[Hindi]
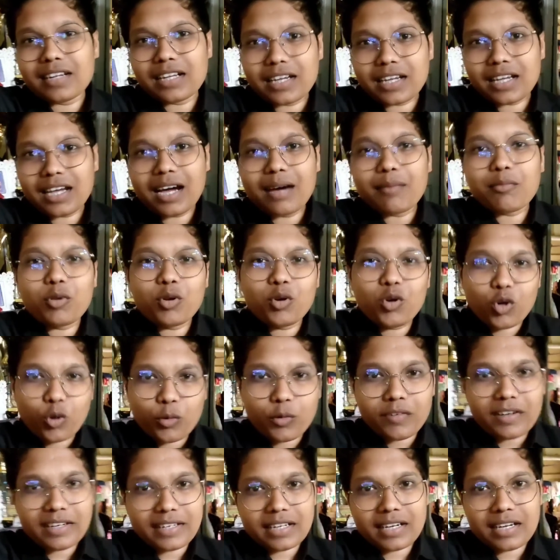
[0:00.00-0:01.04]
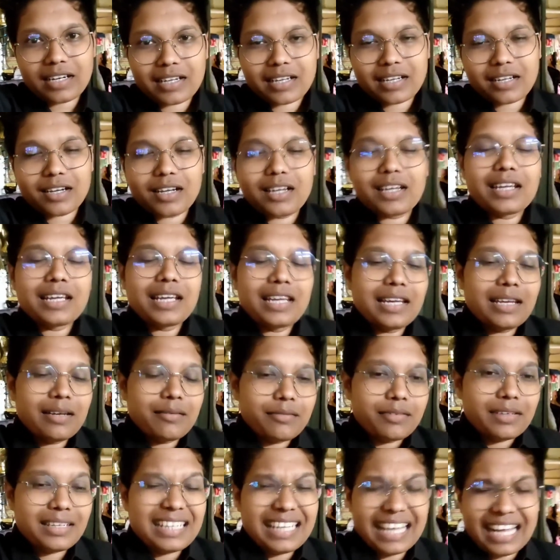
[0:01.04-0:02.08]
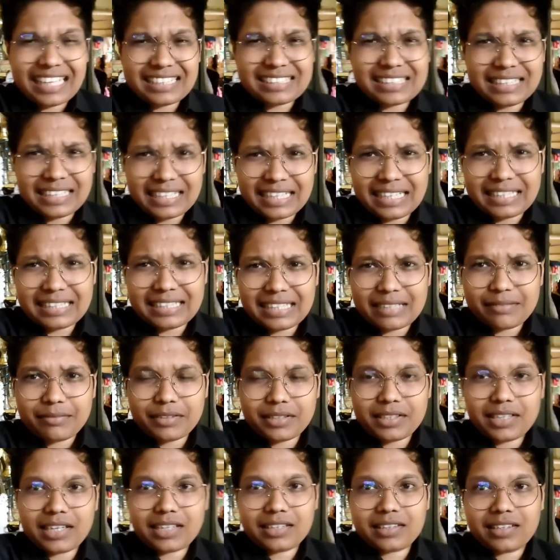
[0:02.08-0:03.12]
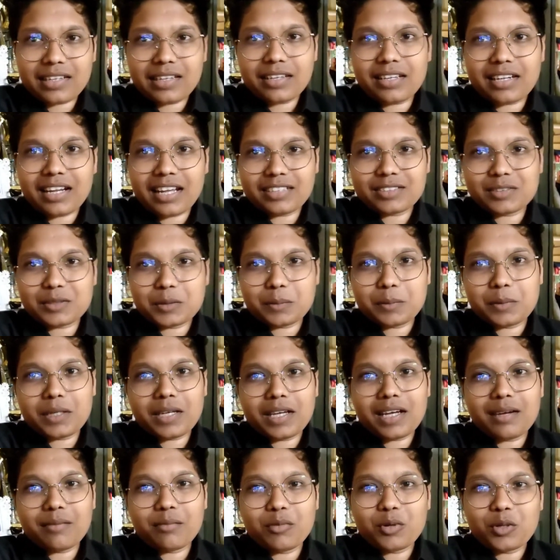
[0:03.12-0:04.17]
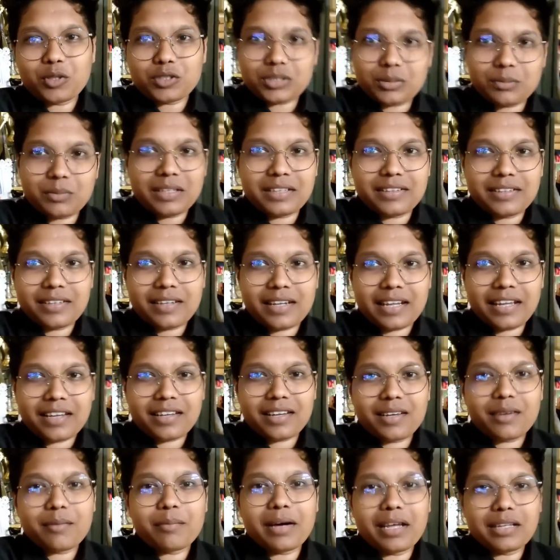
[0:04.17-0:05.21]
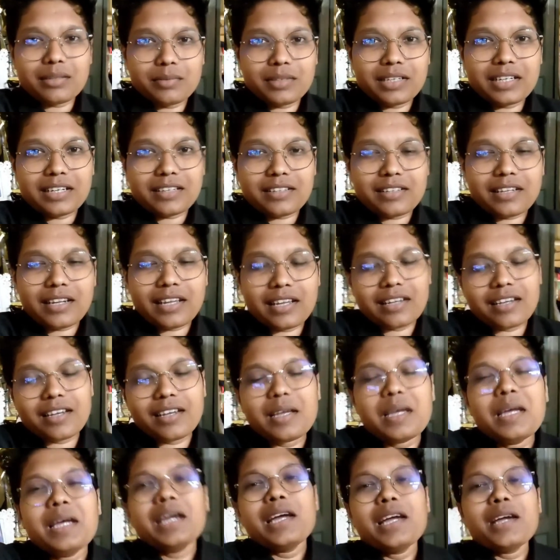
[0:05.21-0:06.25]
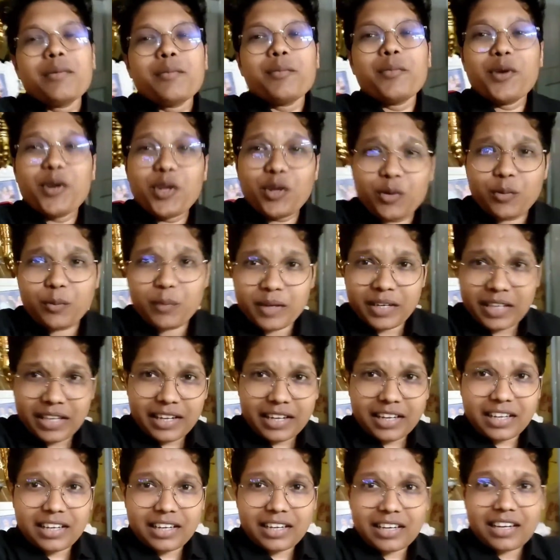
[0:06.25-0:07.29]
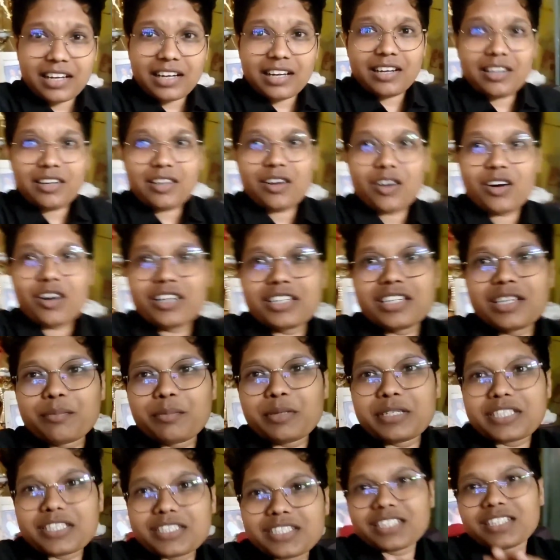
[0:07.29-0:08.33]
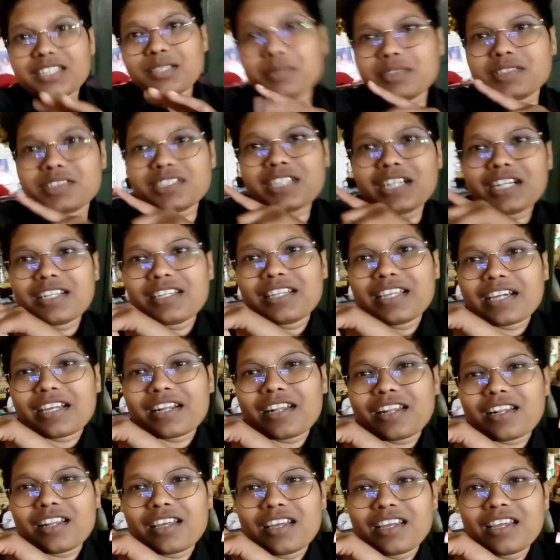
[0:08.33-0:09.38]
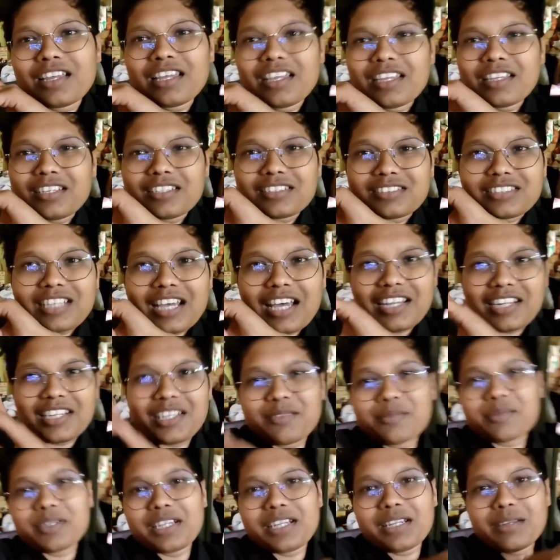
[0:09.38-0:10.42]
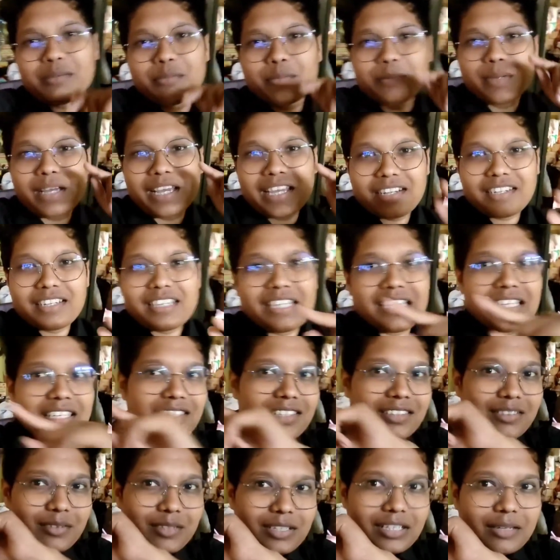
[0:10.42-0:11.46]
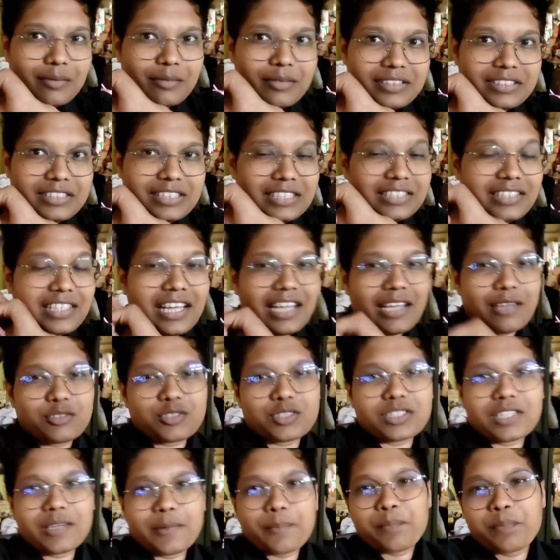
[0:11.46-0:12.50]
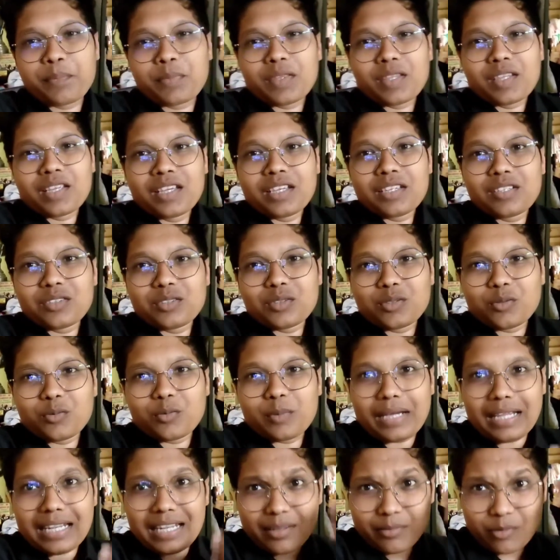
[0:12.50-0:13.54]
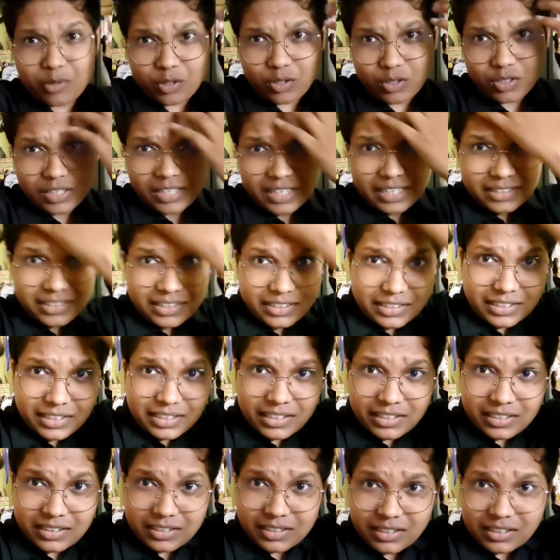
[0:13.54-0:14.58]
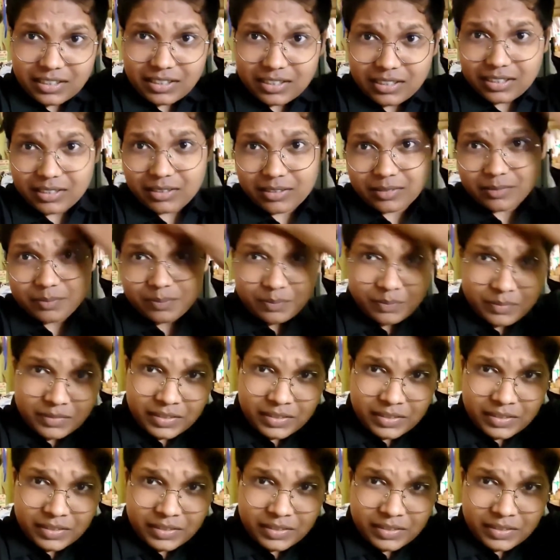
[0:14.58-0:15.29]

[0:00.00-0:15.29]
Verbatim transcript: भी लगे आप लोगों को भी बेटर लगेगा फिर यहाँ से निकलते हैं फिर देखते हैं रास्ते में आप लोगों से मिलते रहेंगे बात भी करते रहेंगे वीडियो बने रहिएगा और ये पीछे जितनी भी शील्ड देख रहे हैं ना ये सारी मेरे बहन ने मतलब जीता है उसे तो पहले वो करती थी आ,